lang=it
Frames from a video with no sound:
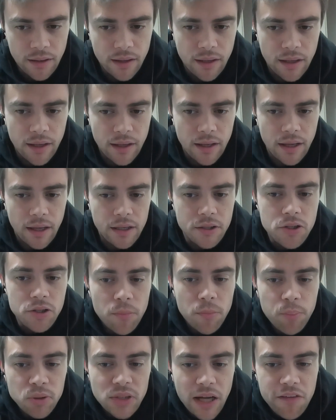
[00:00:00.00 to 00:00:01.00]
eh,
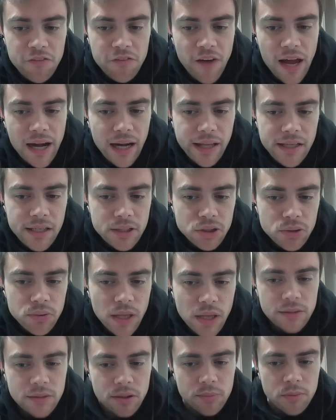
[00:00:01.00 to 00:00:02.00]
non potrei farle in
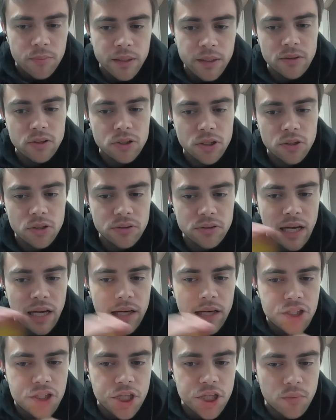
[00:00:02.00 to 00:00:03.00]
nessun altro momento se non
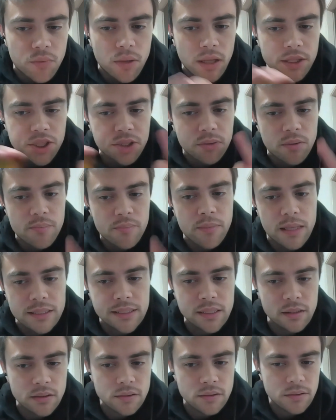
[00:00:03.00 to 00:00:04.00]
dalle 5 alle 5 e
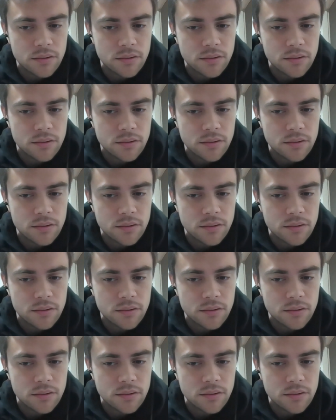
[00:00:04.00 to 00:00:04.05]
mezza.